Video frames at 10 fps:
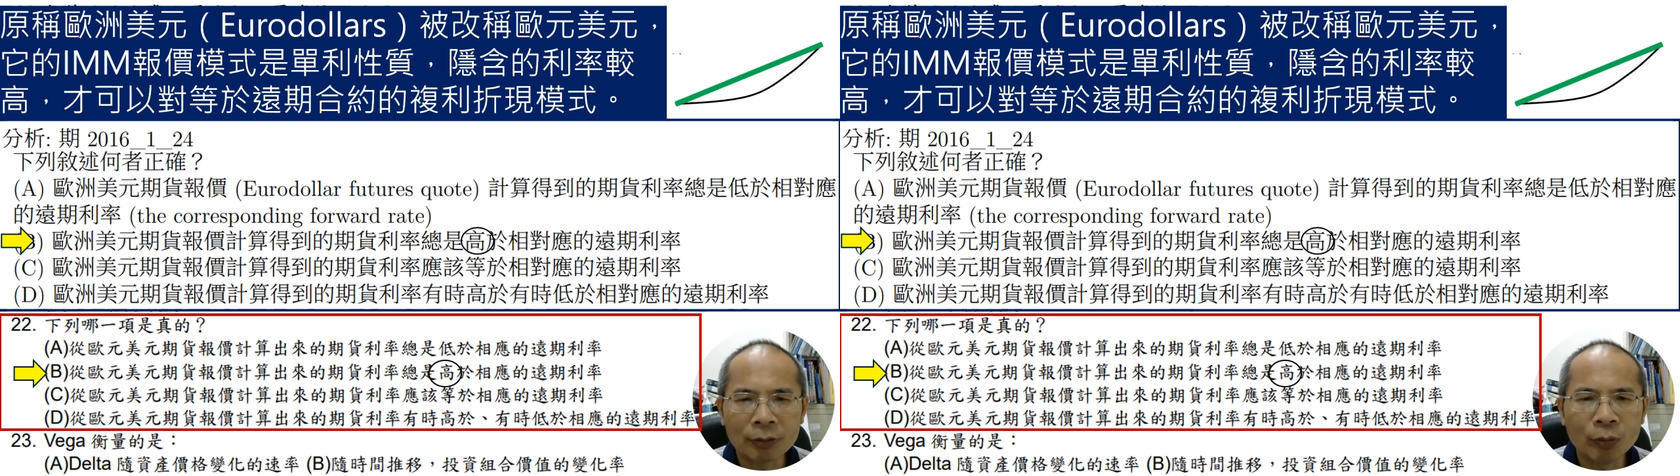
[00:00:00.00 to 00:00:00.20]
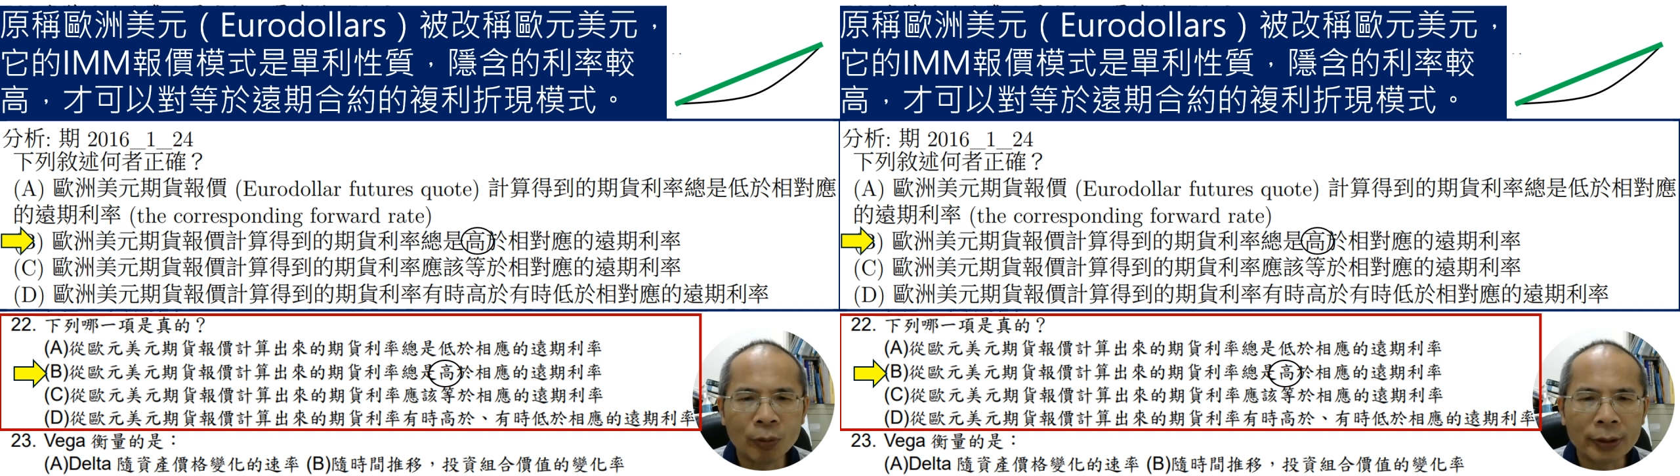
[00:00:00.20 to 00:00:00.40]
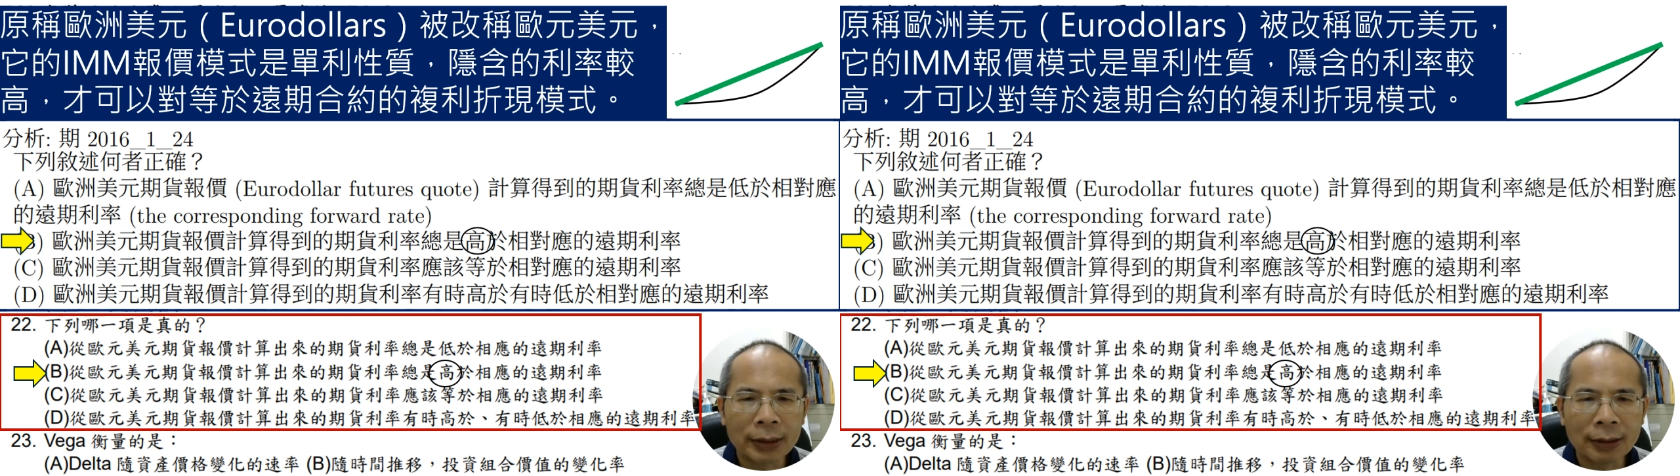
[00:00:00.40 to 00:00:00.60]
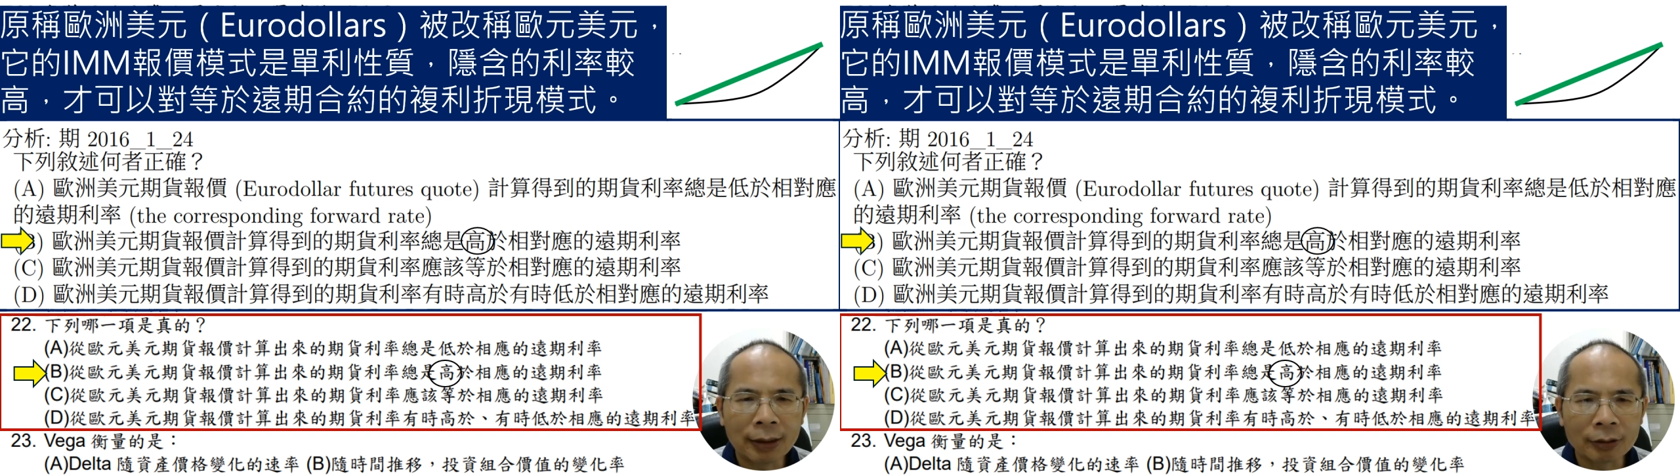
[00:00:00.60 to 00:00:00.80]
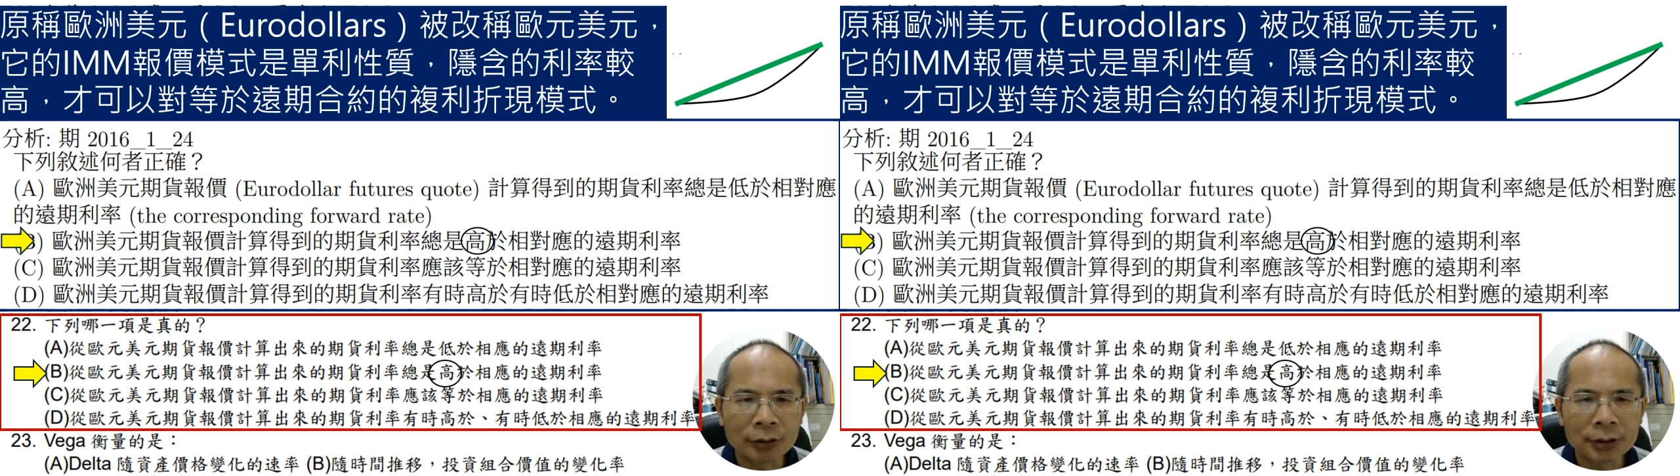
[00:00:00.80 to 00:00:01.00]
获
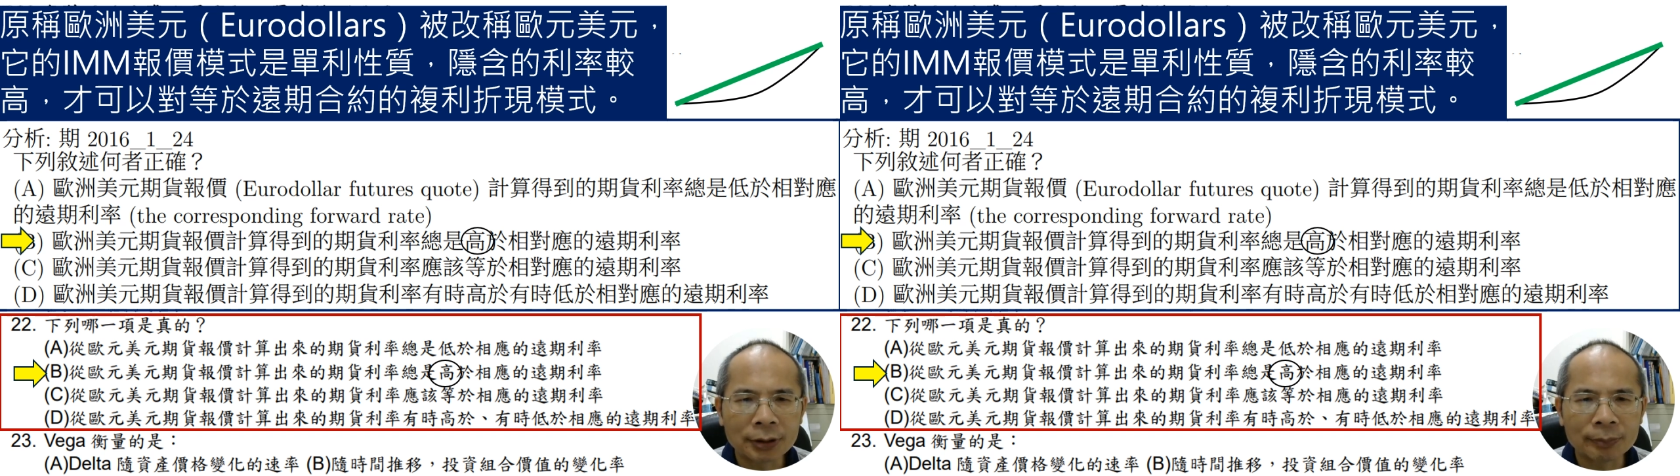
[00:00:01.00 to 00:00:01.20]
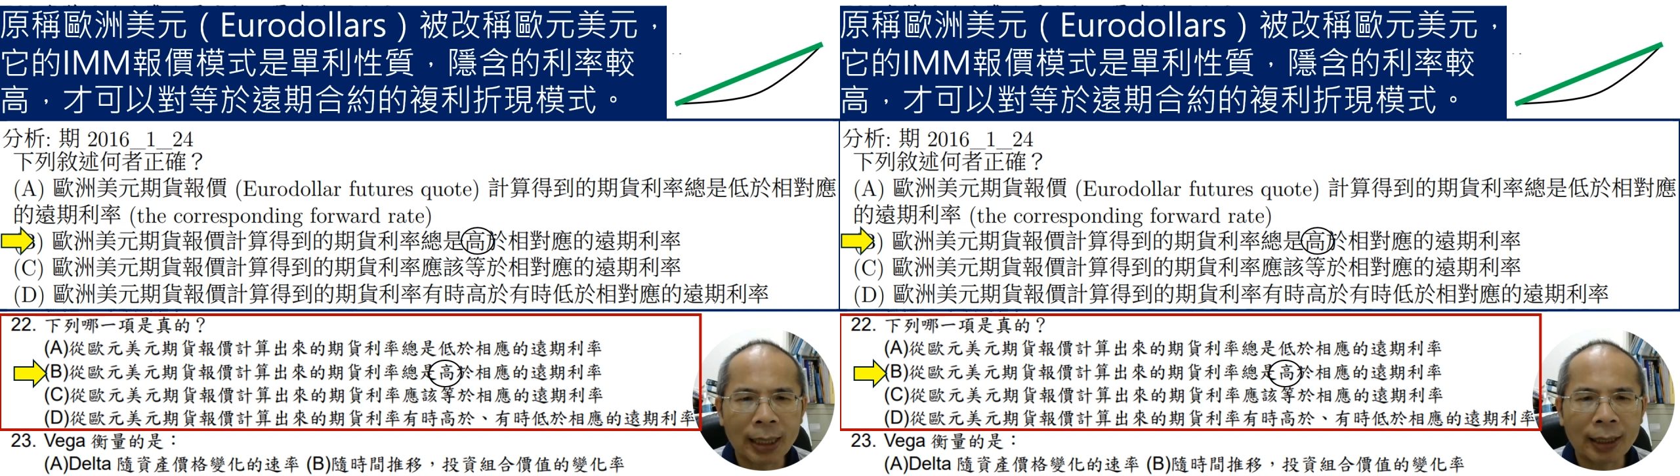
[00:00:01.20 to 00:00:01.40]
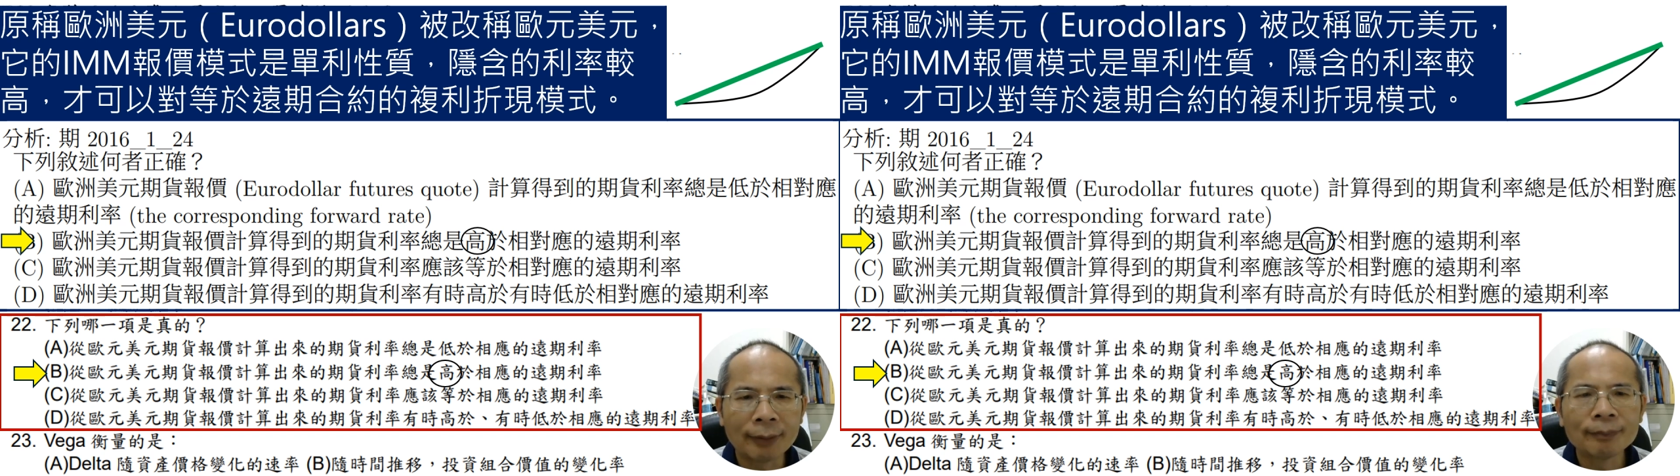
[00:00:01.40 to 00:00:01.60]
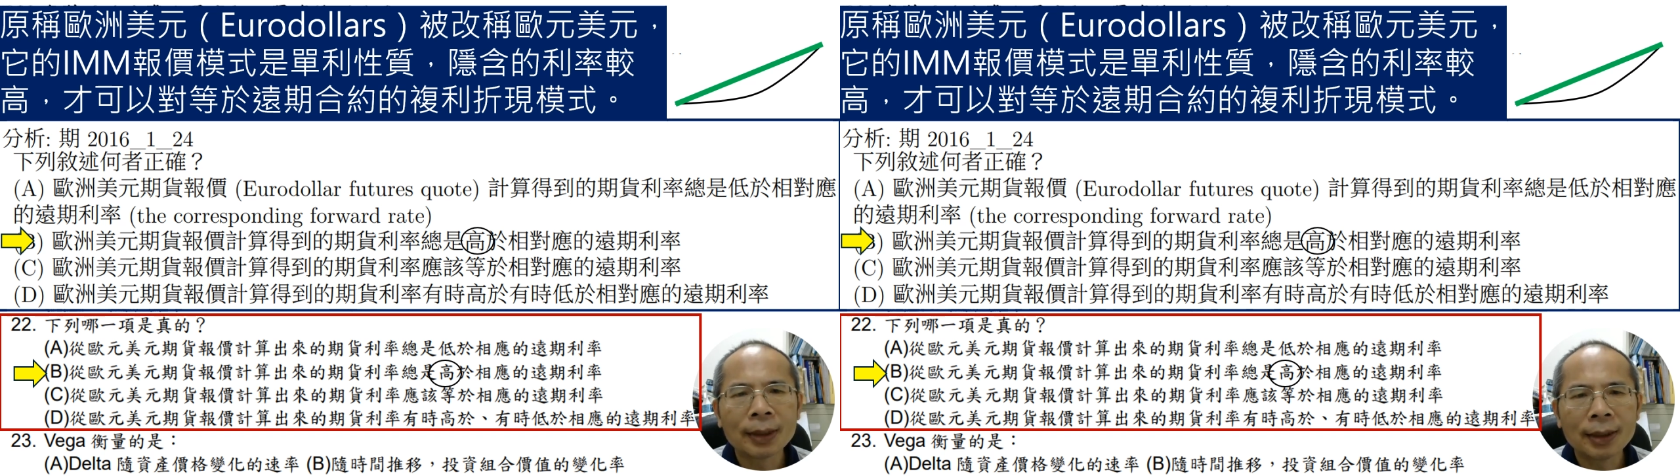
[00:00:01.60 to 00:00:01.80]
利哈，就是把